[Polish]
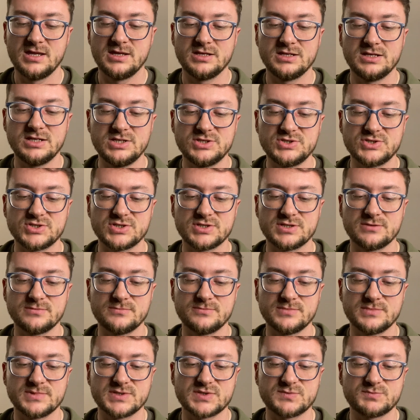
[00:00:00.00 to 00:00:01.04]
Idź,
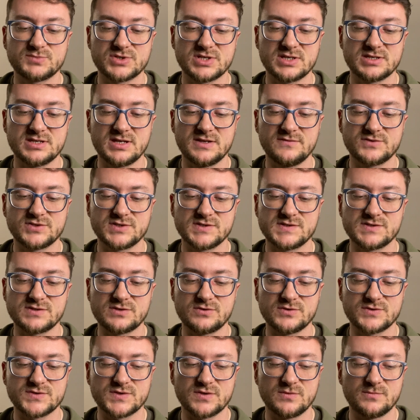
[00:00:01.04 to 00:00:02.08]
sprzedaj
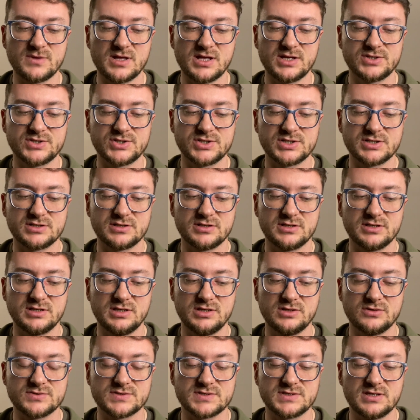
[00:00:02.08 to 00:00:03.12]
wszystko, co masz
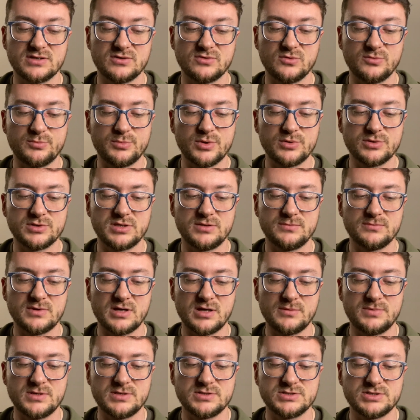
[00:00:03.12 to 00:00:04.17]
i rozdaj ubogim,
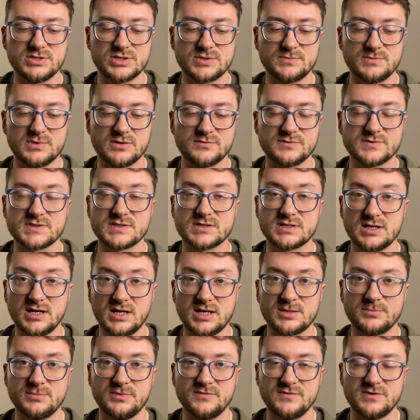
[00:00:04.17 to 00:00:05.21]
a będziesz miał
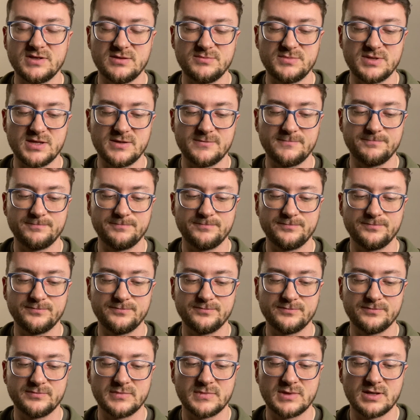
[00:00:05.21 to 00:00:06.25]
skarb w niebie.
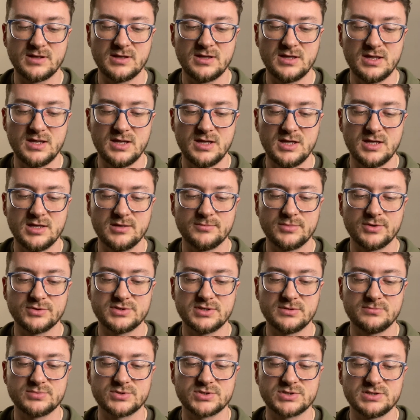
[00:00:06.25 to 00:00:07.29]

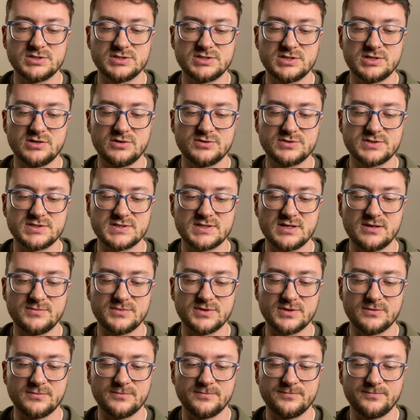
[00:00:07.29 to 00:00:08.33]
Potem przyjdź i chodź ze
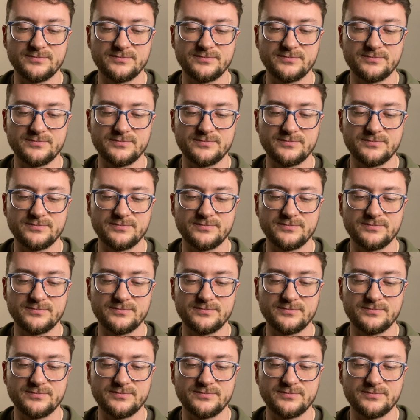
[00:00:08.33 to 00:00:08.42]
mną.